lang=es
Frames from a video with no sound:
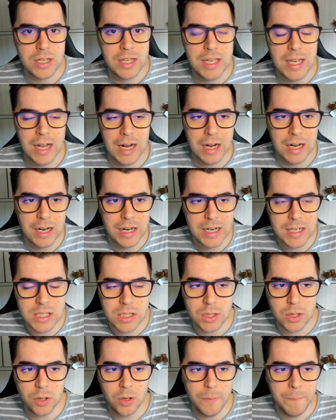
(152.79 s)
Y el
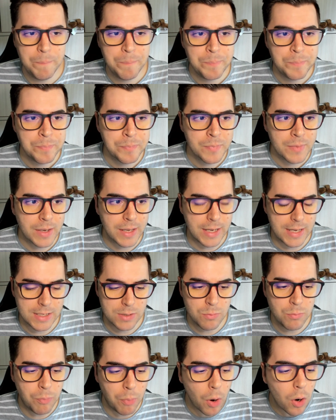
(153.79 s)
resto, que es
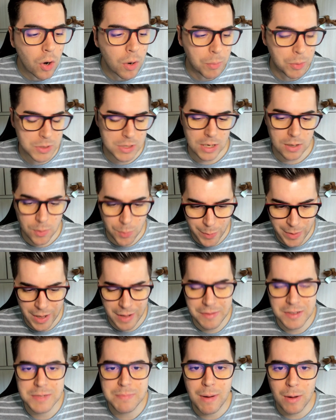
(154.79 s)
un poco pues la
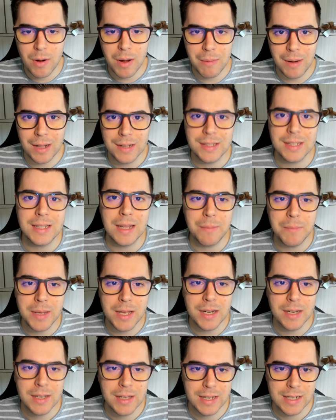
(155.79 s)
comunidad hispanohablante
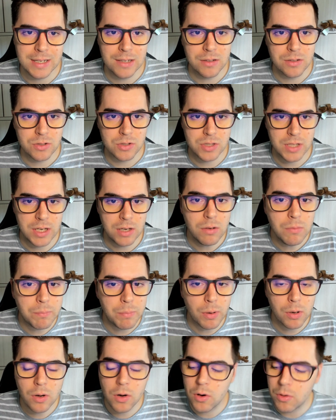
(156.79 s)
también, que nos tiene un
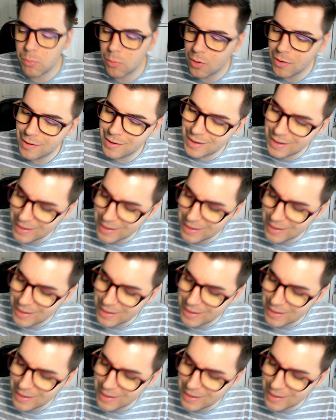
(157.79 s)
poco como